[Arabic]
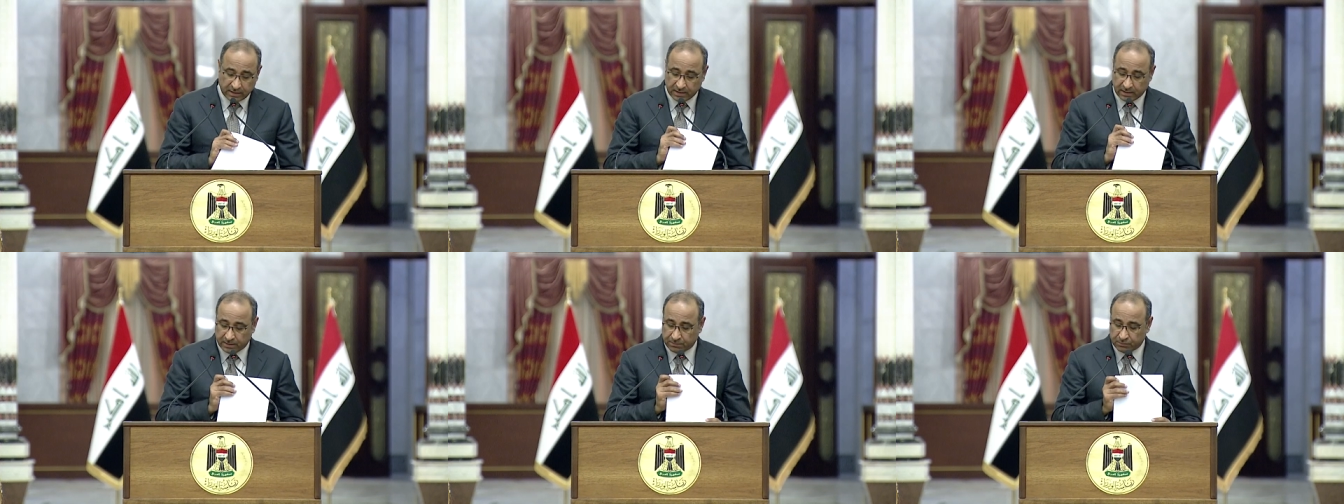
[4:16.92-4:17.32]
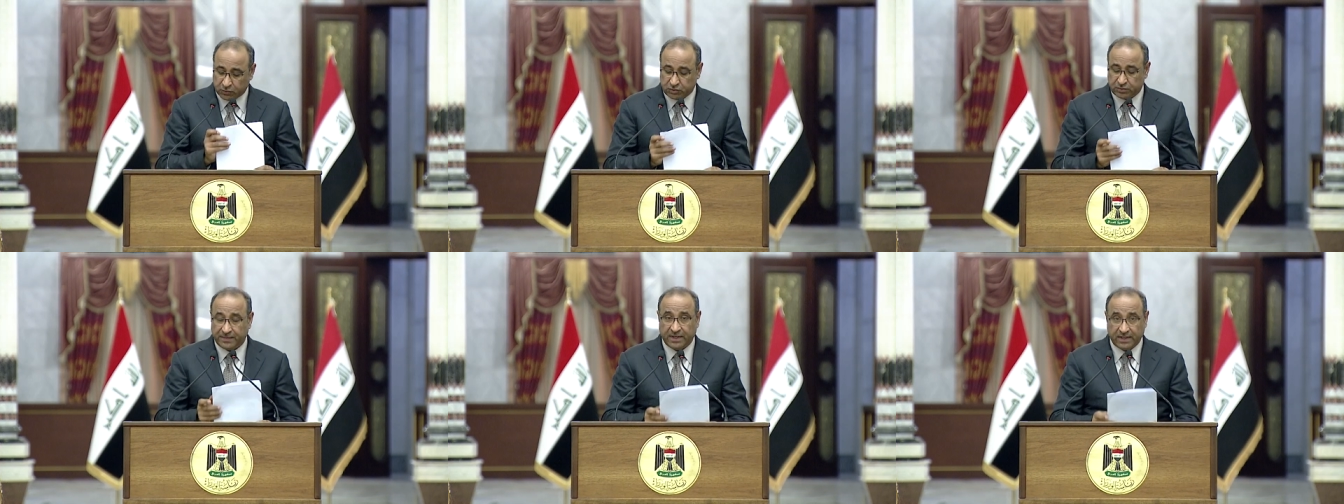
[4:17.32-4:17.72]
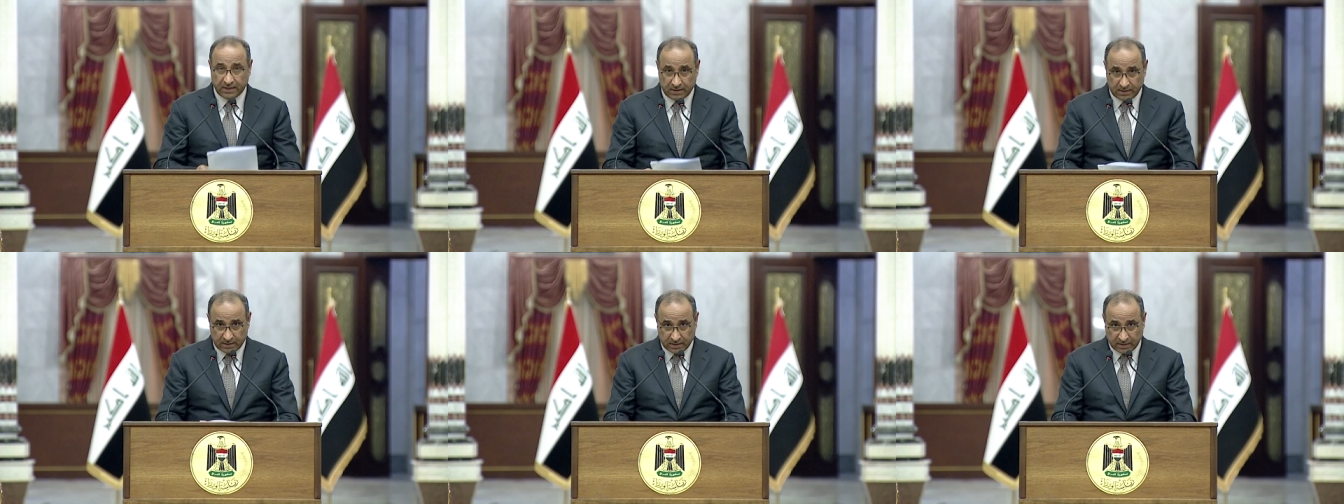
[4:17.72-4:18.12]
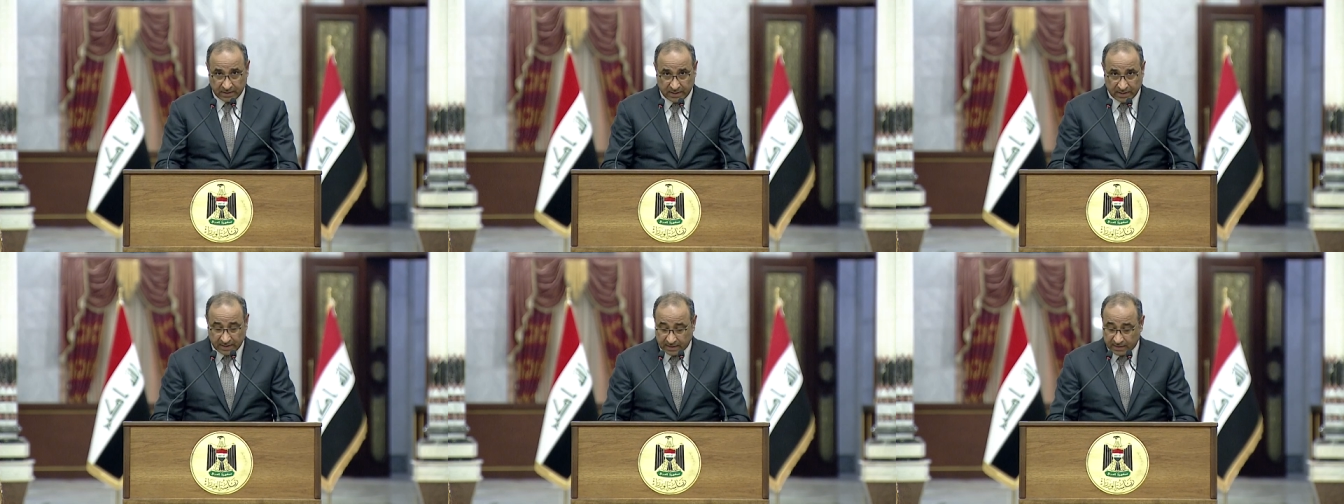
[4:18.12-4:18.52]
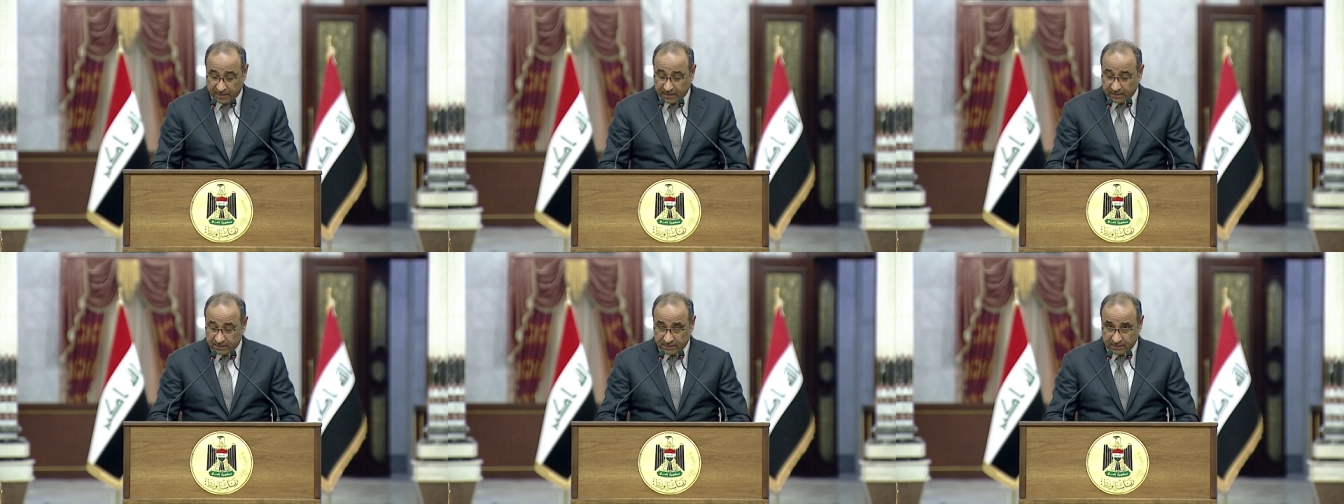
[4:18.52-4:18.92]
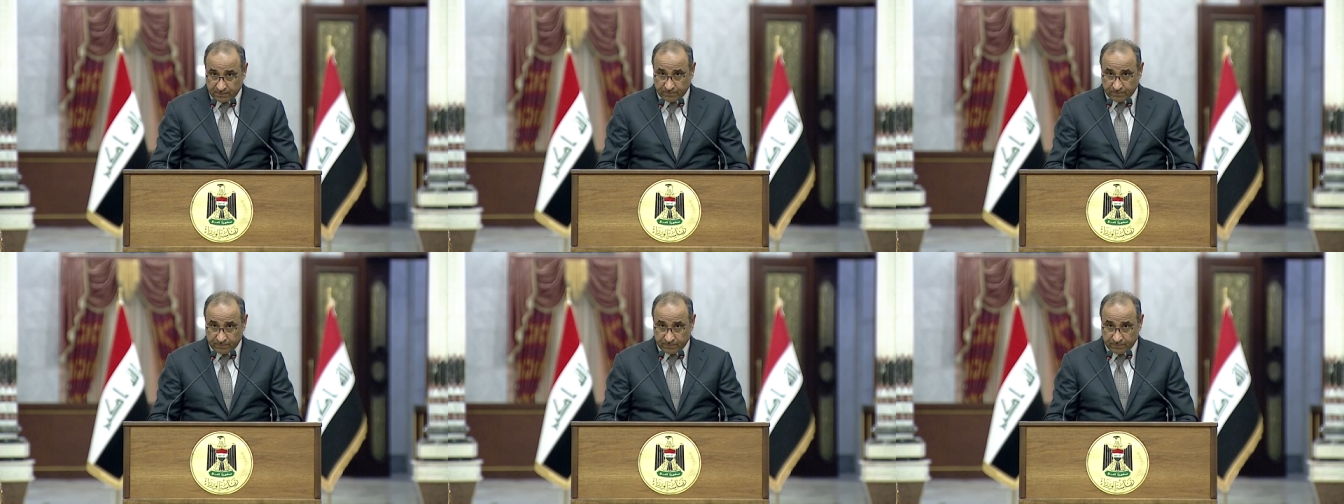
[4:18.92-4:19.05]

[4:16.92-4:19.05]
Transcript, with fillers: آه، مجمل القرارات